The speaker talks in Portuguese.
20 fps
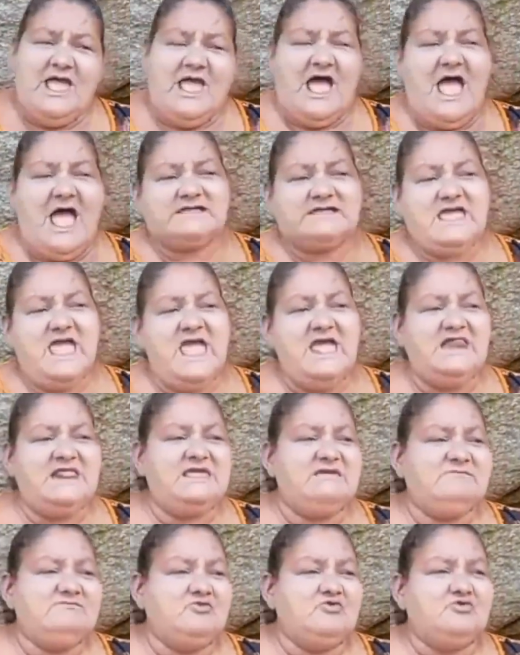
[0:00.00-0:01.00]

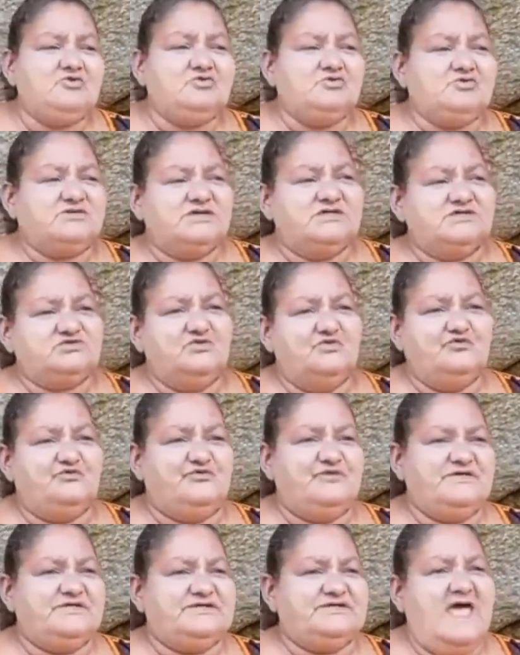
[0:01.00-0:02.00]
Aquele muro que tu
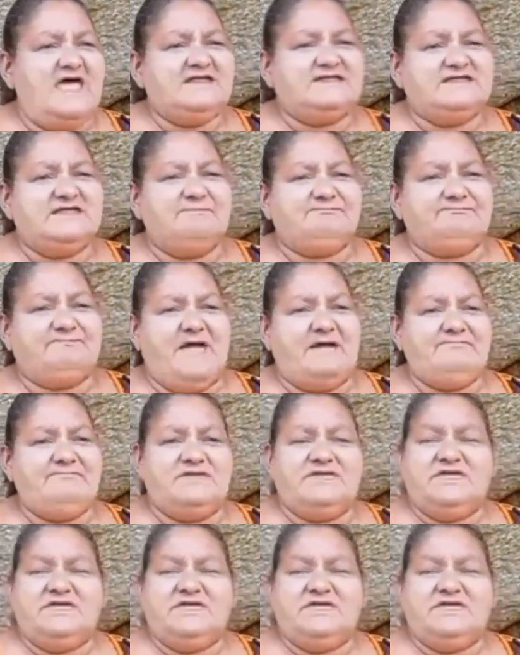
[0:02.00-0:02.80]
fizesse para